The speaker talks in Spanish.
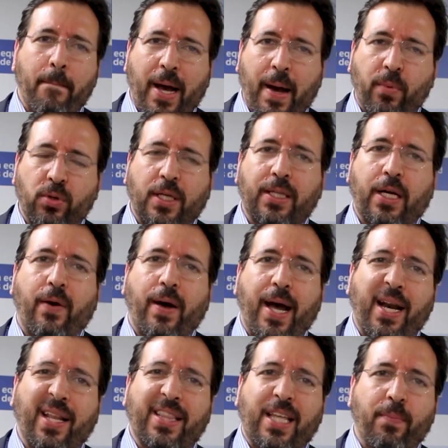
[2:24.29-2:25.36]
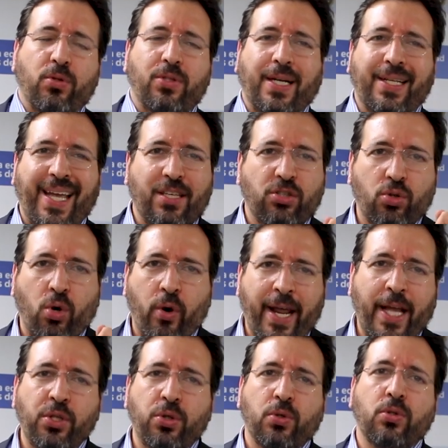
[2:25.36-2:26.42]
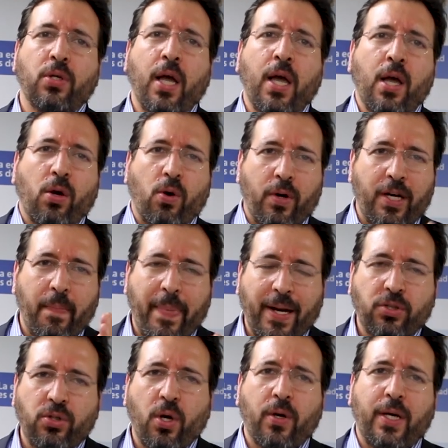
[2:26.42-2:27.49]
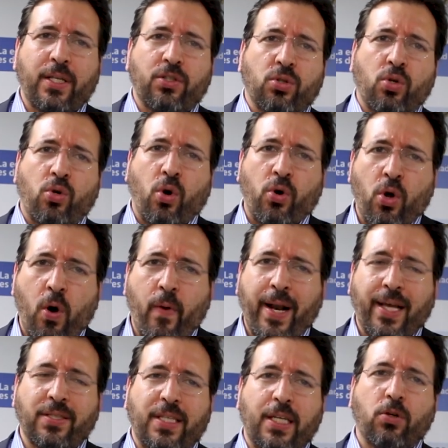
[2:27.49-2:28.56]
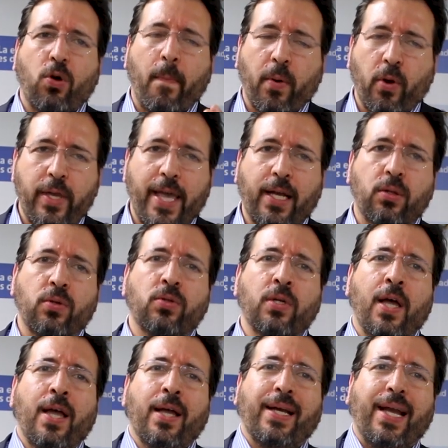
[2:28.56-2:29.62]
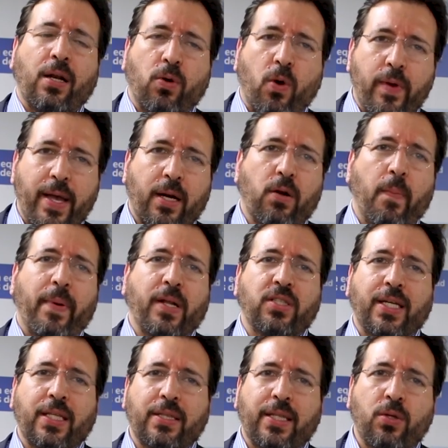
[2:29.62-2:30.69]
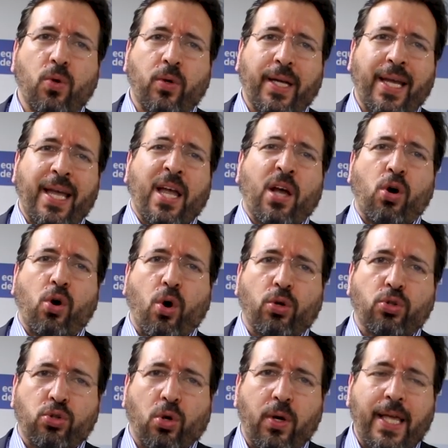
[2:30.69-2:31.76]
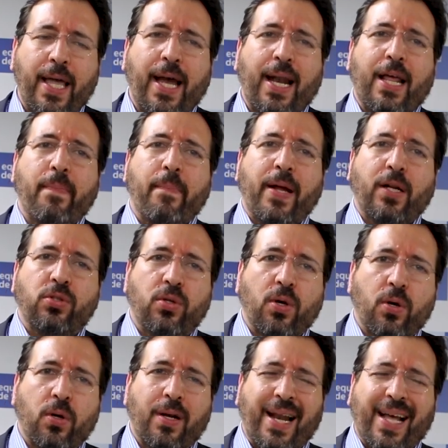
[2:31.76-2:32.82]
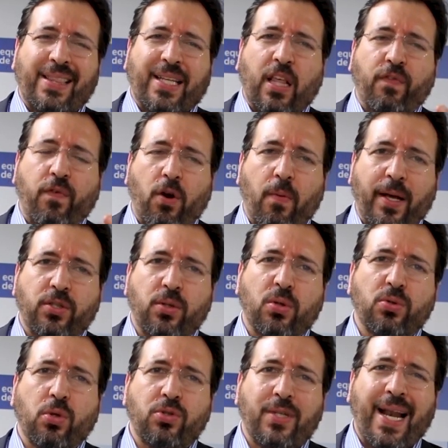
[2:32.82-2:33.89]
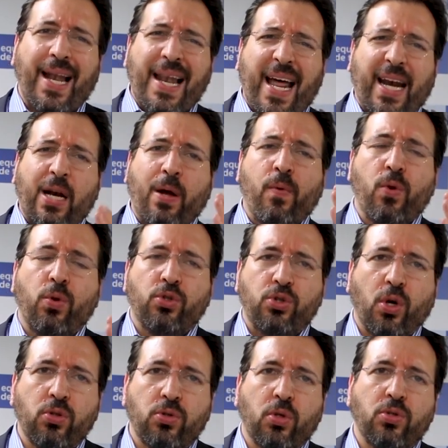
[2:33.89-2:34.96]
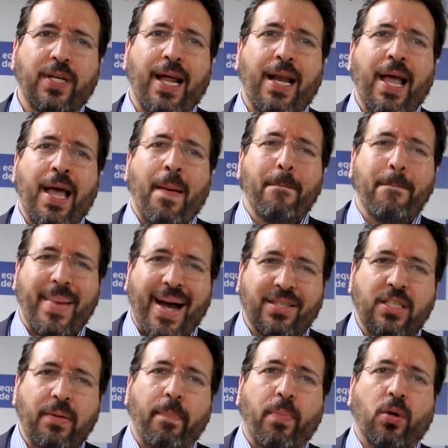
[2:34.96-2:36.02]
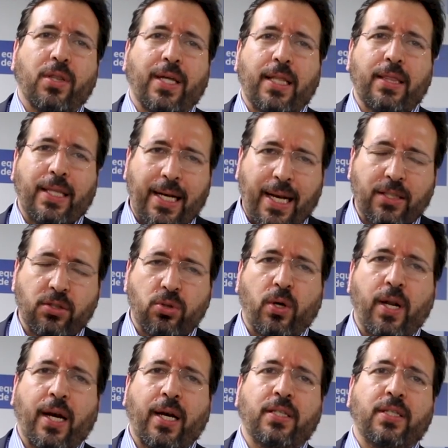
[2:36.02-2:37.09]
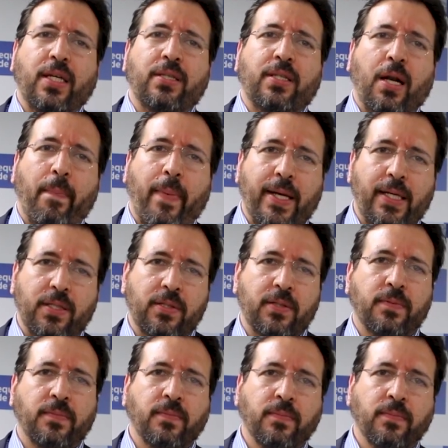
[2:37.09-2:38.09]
Vamos a trabajar, demostrar que es con hechos, con inversiones, con obras y con proyectos que el gobierno del presidente Duque consolida la inversión, la transformación social, la revolución social más importante en la historia reciente del país.